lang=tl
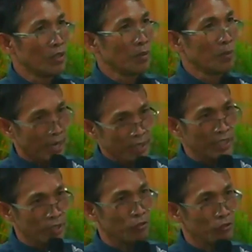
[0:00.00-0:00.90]
Bakit
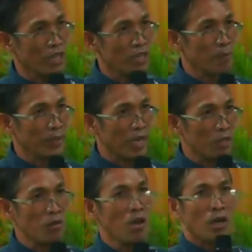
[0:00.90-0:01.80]
inutusan niya pa
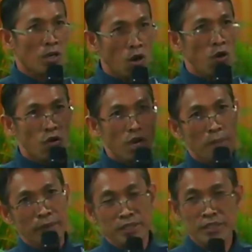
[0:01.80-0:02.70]
tayo, go and
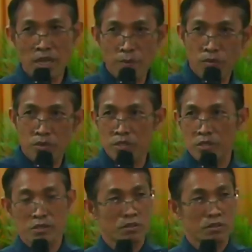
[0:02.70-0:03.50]
make disciples?